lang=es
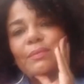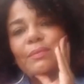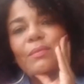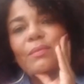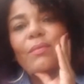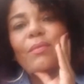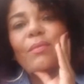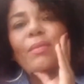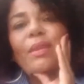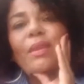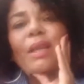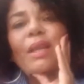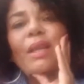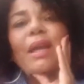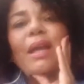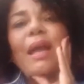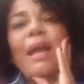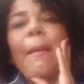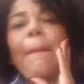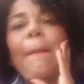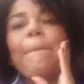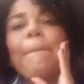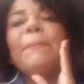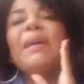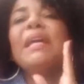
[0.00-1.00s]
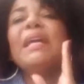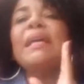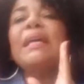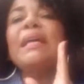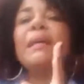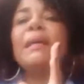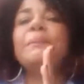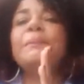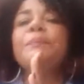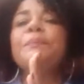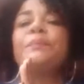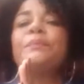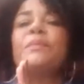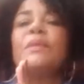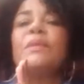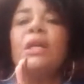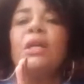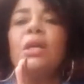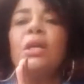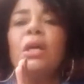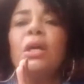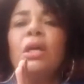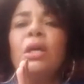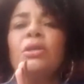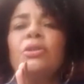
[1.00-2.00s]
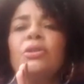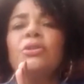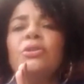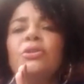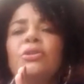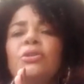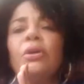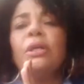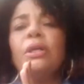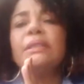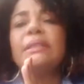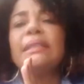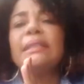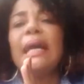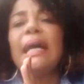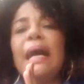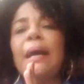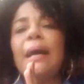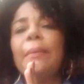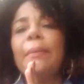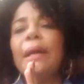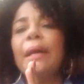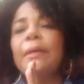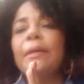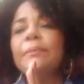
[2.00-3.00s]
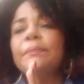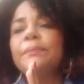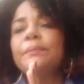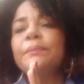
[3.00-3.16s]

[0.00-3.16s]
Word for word: Mm, mira, yo estaba